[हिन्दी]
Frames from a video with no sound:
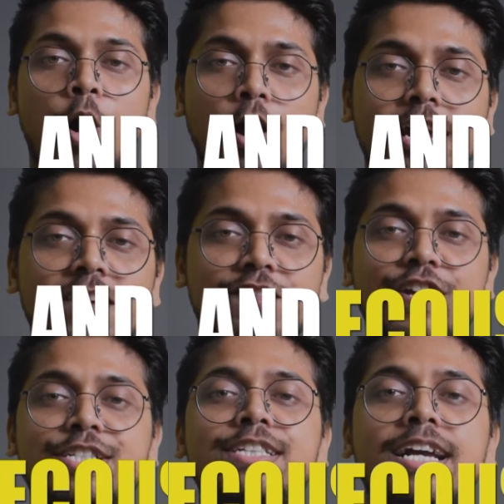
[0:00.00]
और
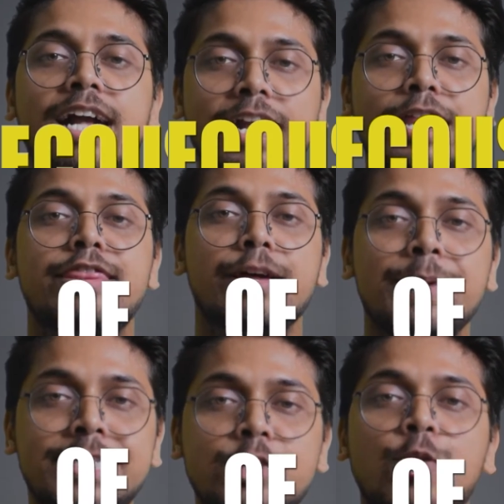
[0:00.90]
इन्फ्लेशन के कारण
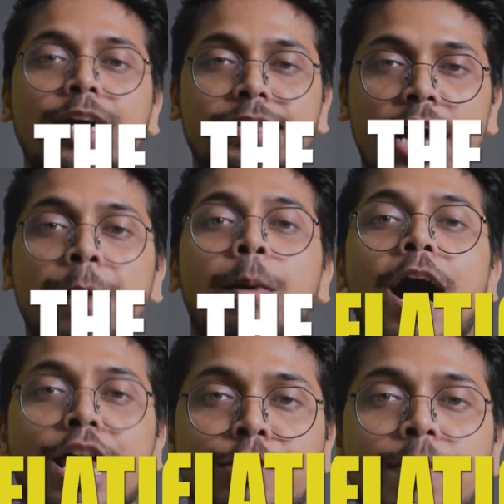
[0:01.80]
सभी चीज़ों के दाम
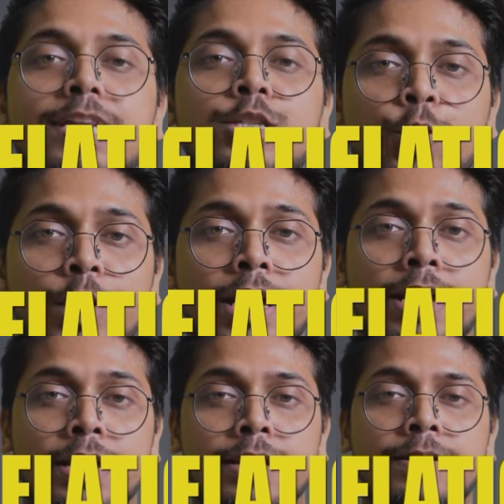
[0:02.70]
आसमान छू रहे
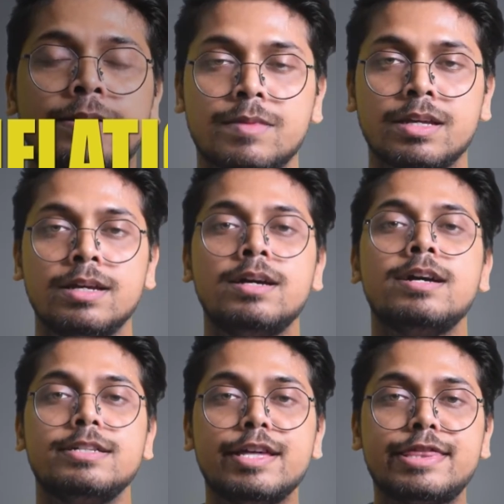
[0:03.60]
हैं
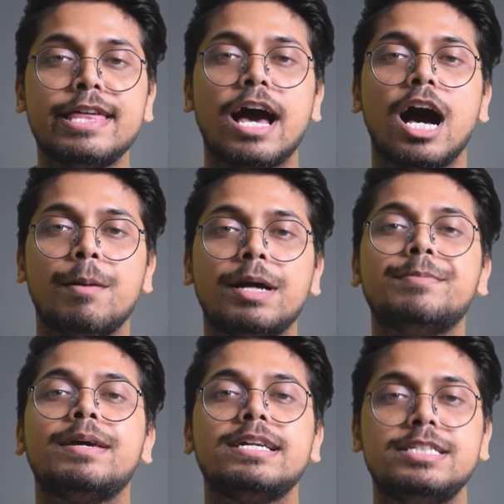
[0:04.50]
जिससे आम
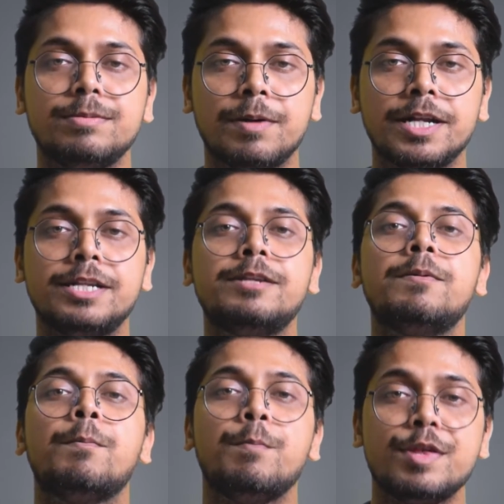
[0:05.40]
आदमी की जीवन
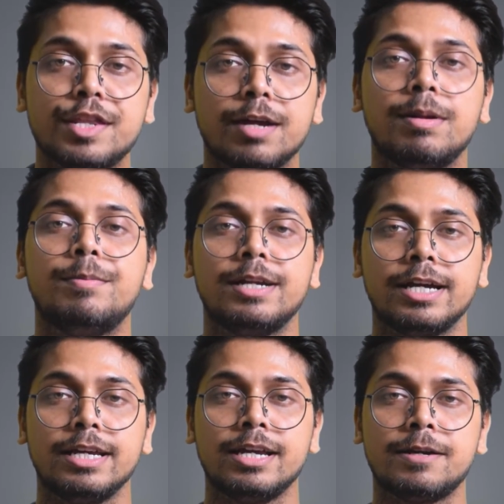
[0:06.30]
मिजरेबल बन
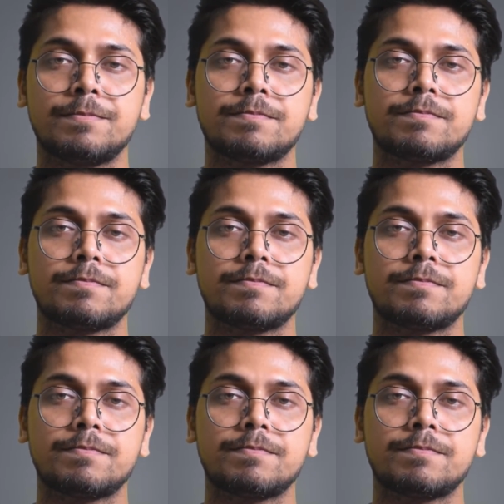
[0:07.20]
गई है